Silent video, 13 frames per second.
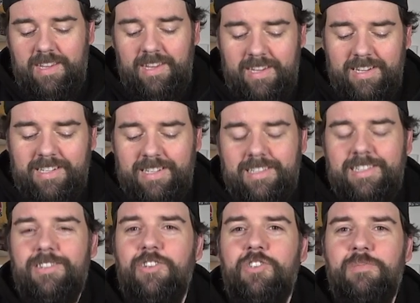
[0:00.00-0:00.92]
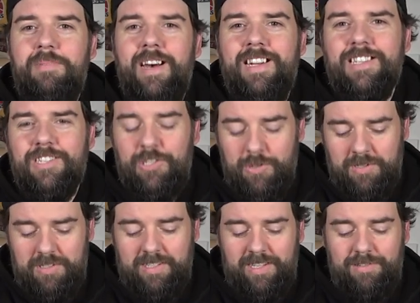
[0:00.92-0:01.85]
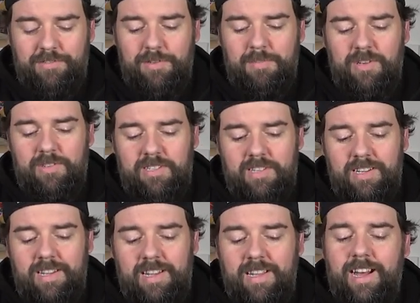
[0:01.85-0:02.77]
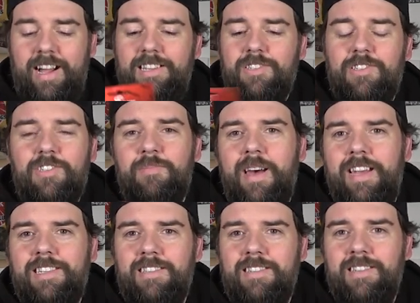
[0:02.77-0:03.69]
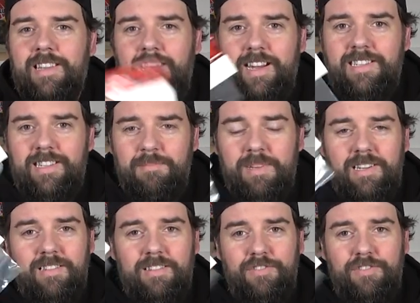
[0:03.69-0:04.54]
Hier drin sind noch so ein paar andere schöne Sachen verbaut. Also zum Eisen hat er mir ein